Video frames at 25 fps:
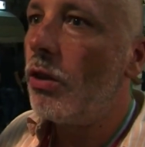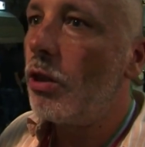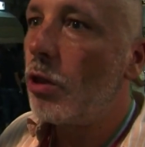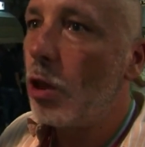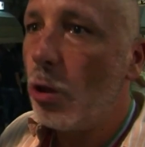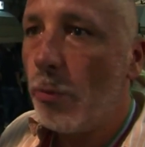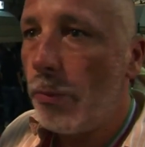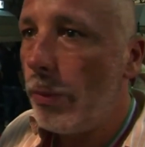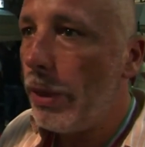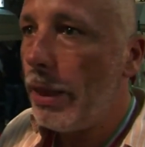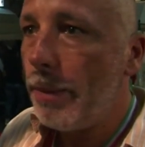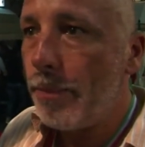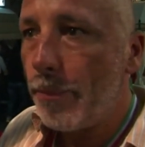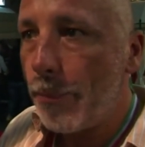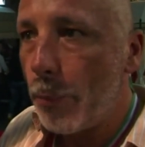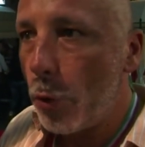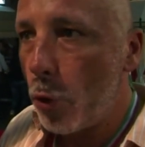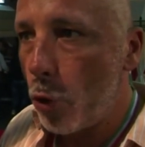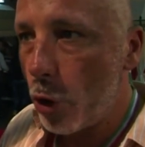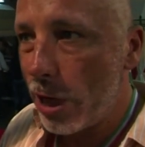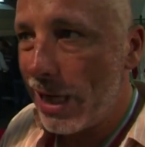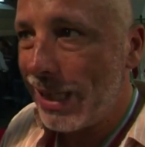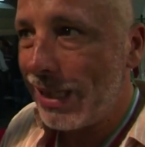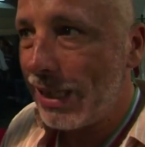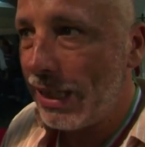come
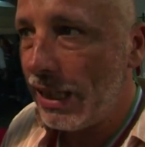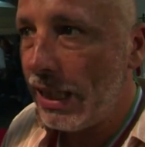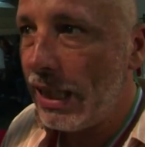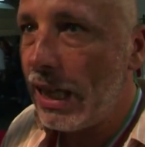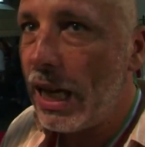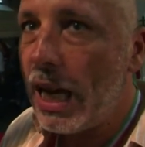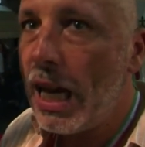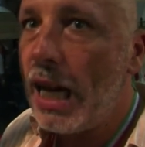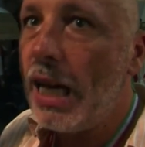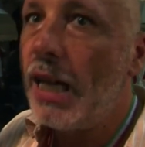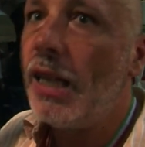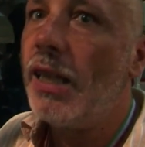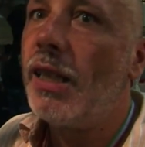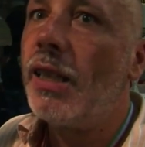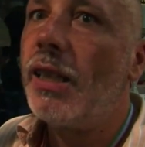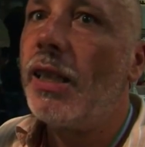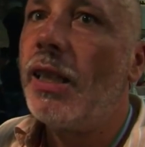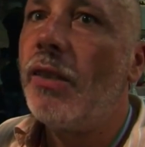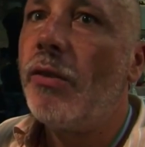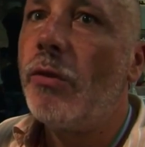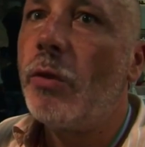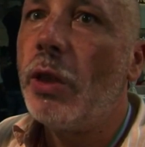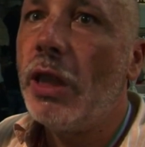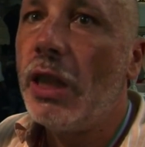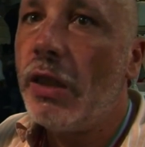poesia
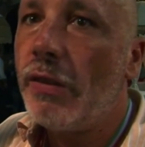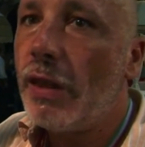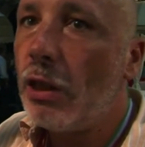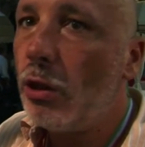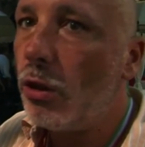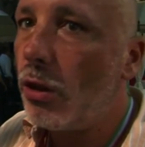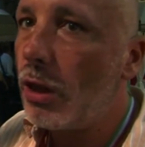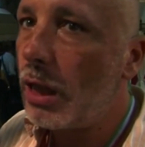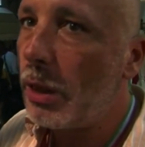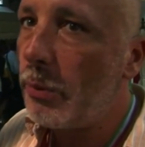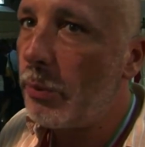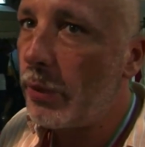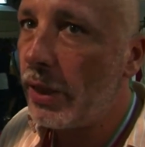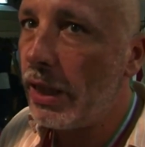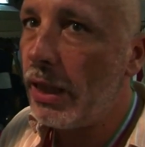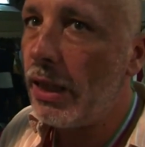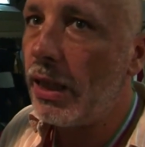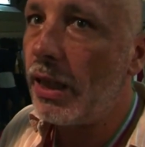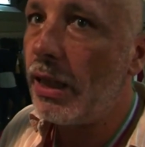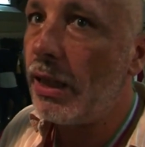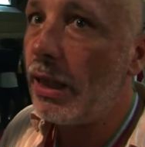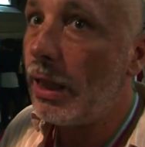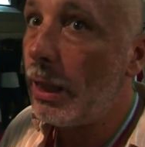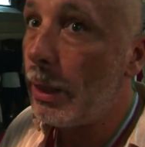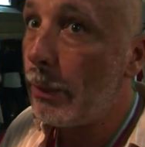anche, quindi vado a
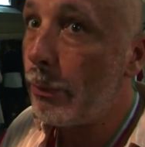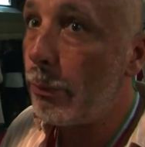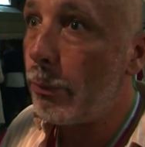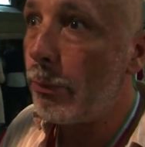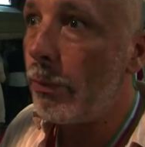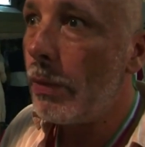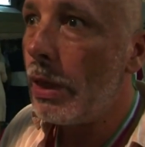riprendere delle